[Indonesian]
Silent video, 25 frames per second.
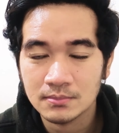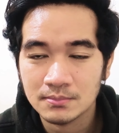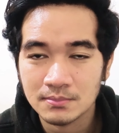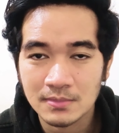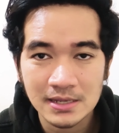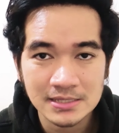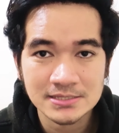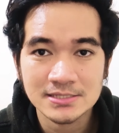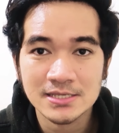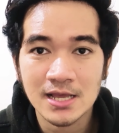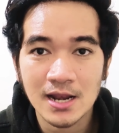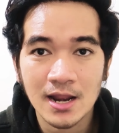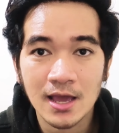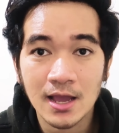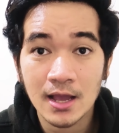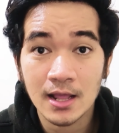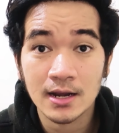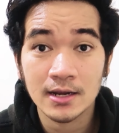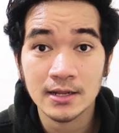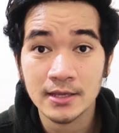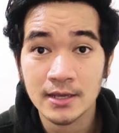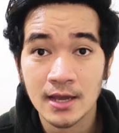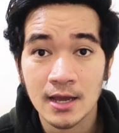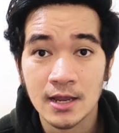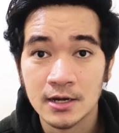masalah
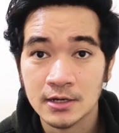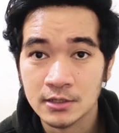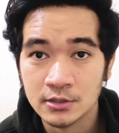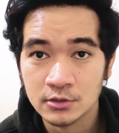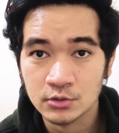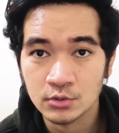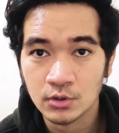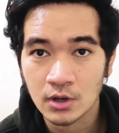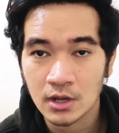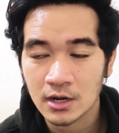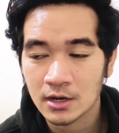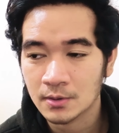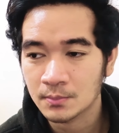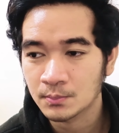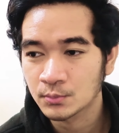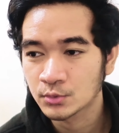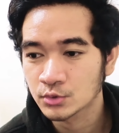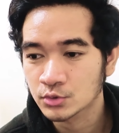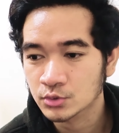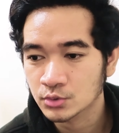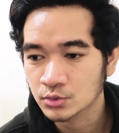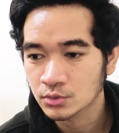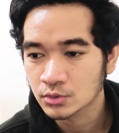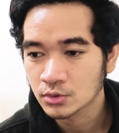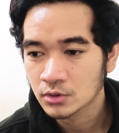kalian gitu kalian
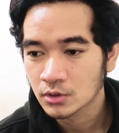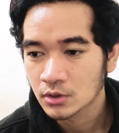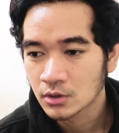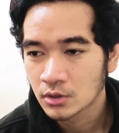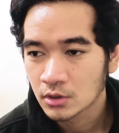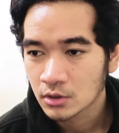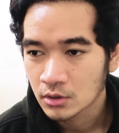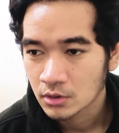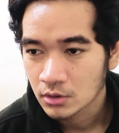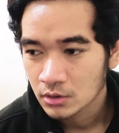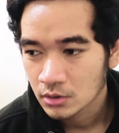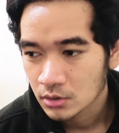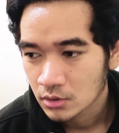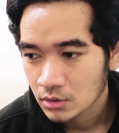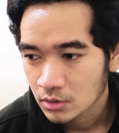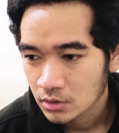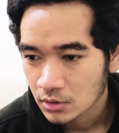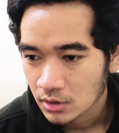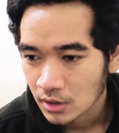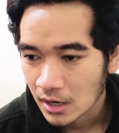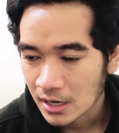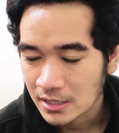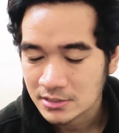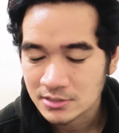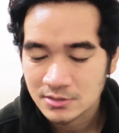butuh
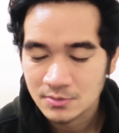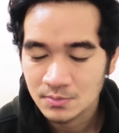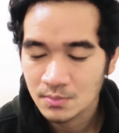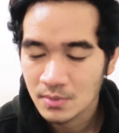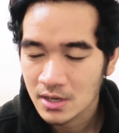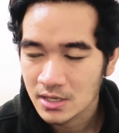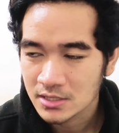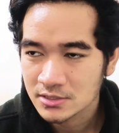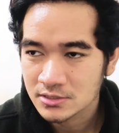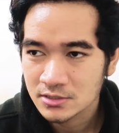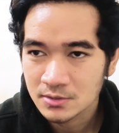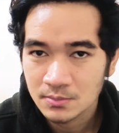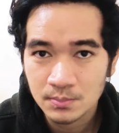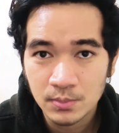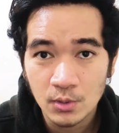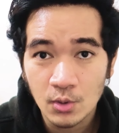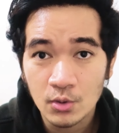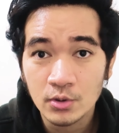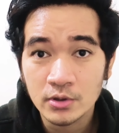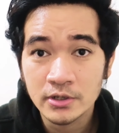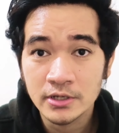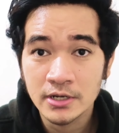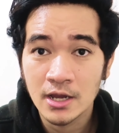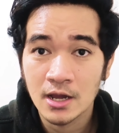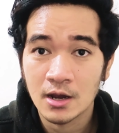customizing
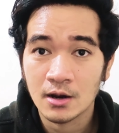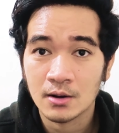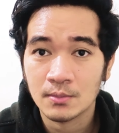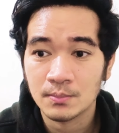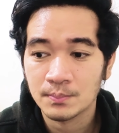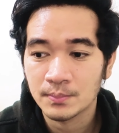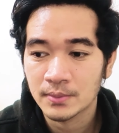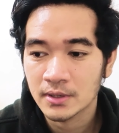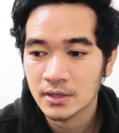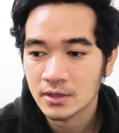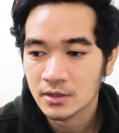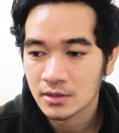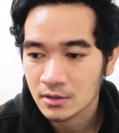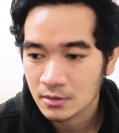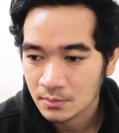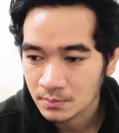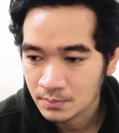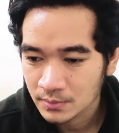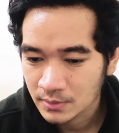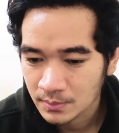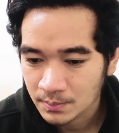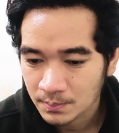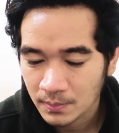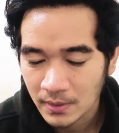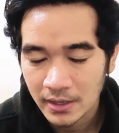produk pengen
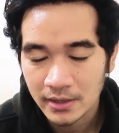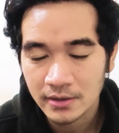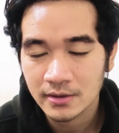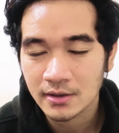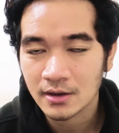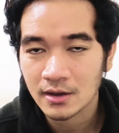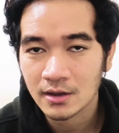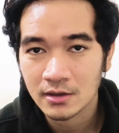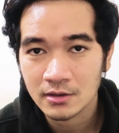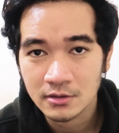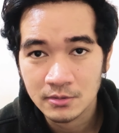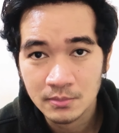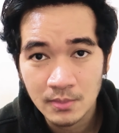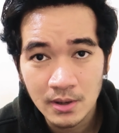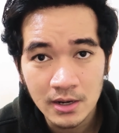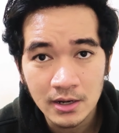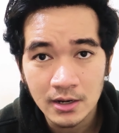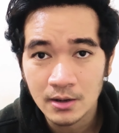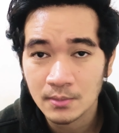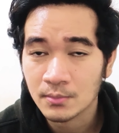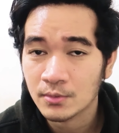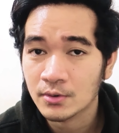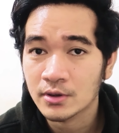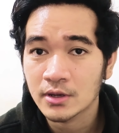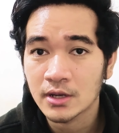lebih plan yang kayak
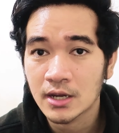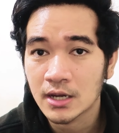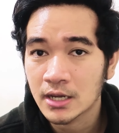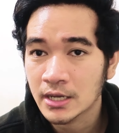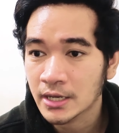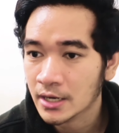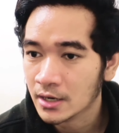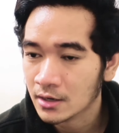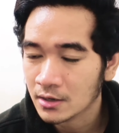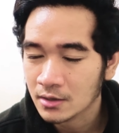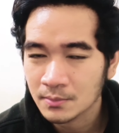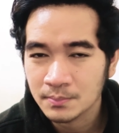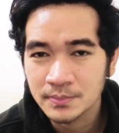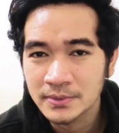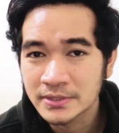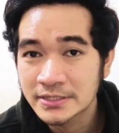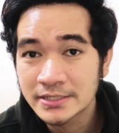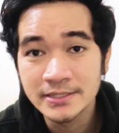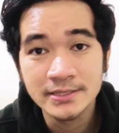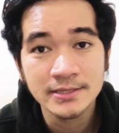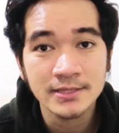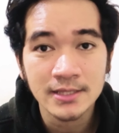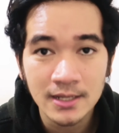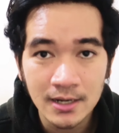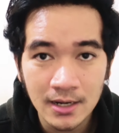gimana pokoknya yang lebih
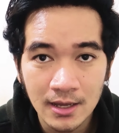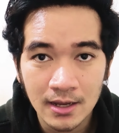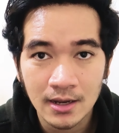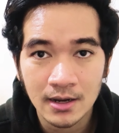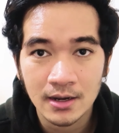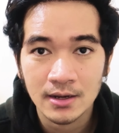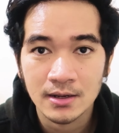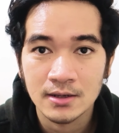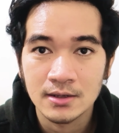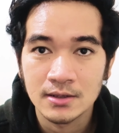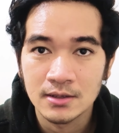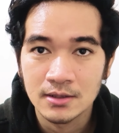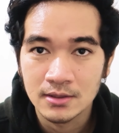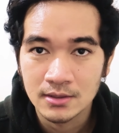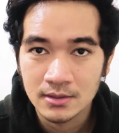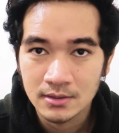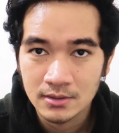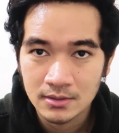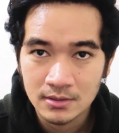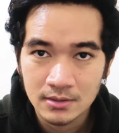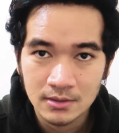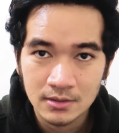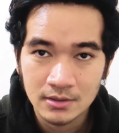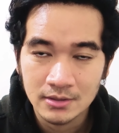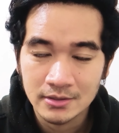detail lah Ya
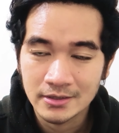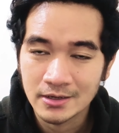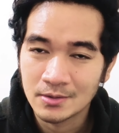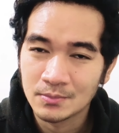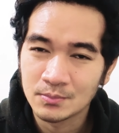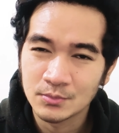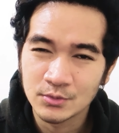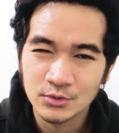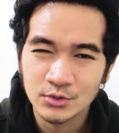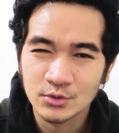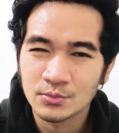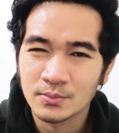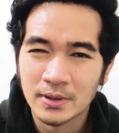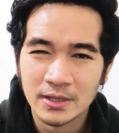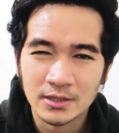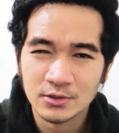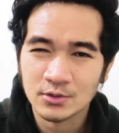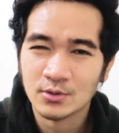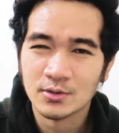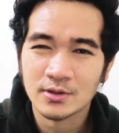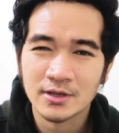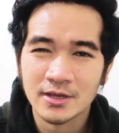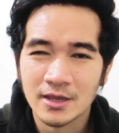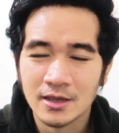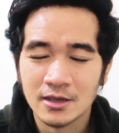dan butuh
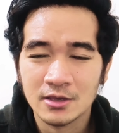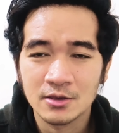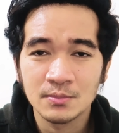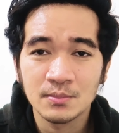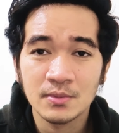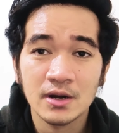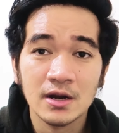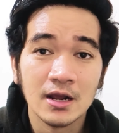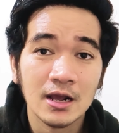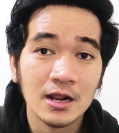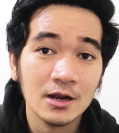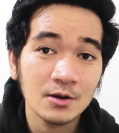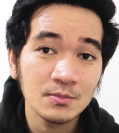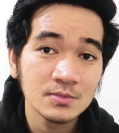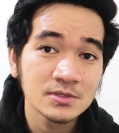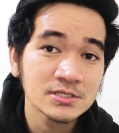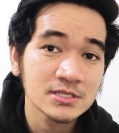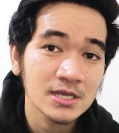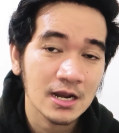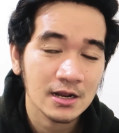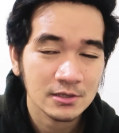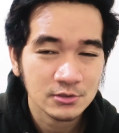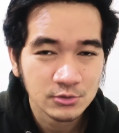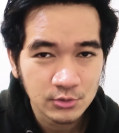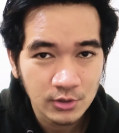mentoring kayak gimana kalian
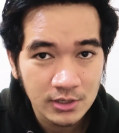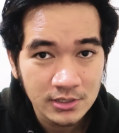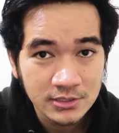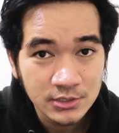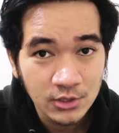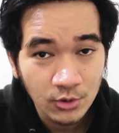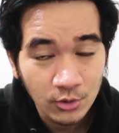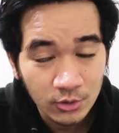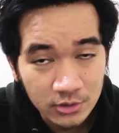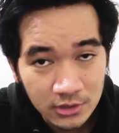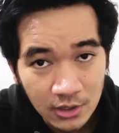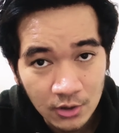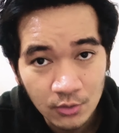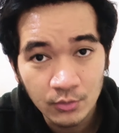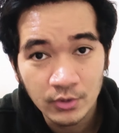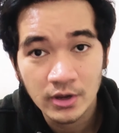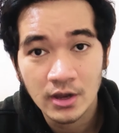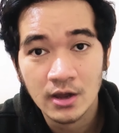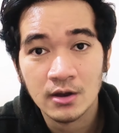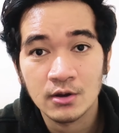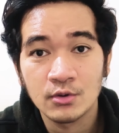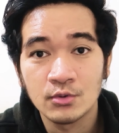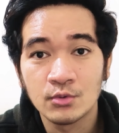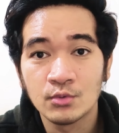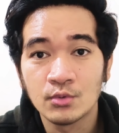bisa langsung aja kontak
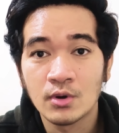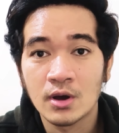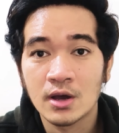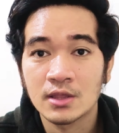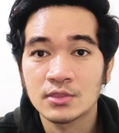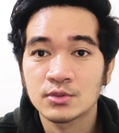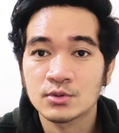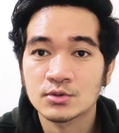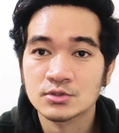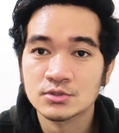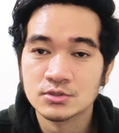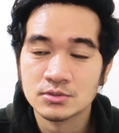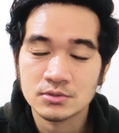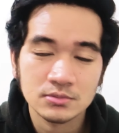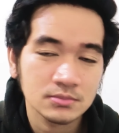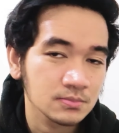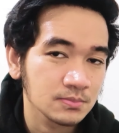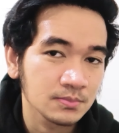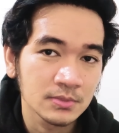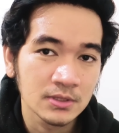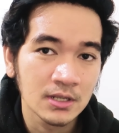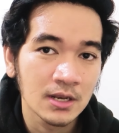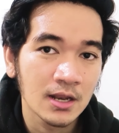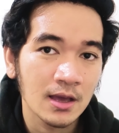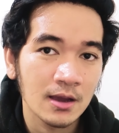WA gua terus
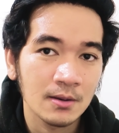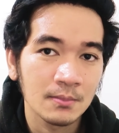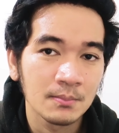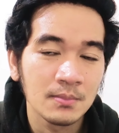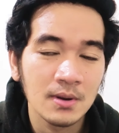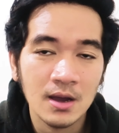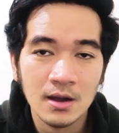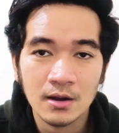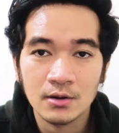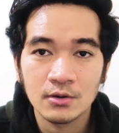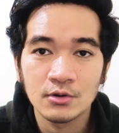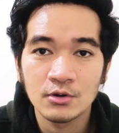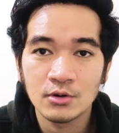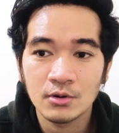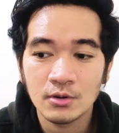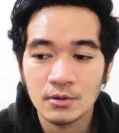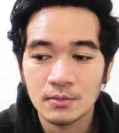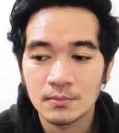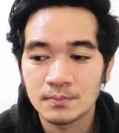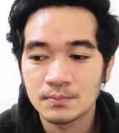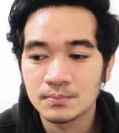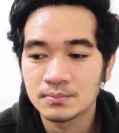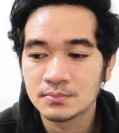bilang bang gue